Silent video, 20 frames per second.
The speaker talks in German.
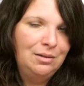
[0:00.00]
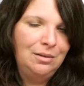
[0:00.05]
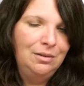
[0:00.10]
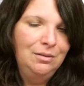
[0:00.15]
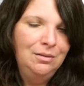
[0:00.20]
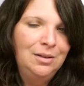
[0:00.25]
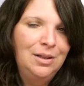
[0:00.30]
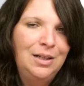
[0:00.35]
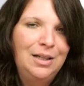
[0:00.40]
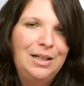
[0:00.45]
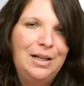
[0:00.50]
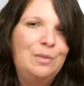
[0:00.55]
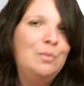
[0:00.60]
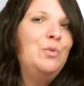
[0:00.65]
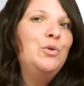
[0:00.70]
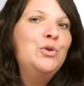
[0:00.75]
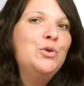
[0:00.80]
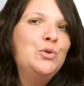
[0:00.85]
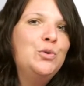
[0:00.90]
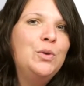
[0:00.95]
Ja, dann
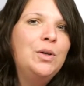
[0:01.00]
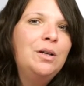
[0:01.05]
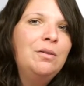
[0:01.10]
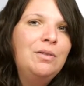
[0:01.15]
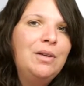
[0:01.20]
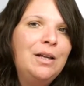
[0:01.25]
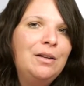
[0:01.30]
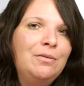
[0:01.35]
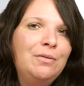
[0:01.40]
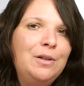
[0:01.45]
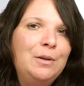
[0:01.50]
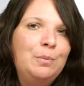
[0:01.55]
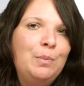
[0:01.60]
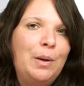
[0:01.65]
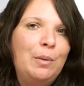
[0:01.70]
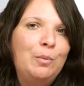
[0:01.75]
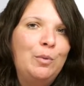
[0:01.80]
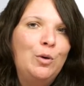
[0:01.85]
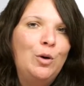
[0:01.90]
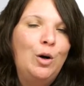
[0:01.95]
müsstest du irgendwie ein
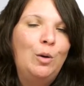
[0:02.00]
Feedback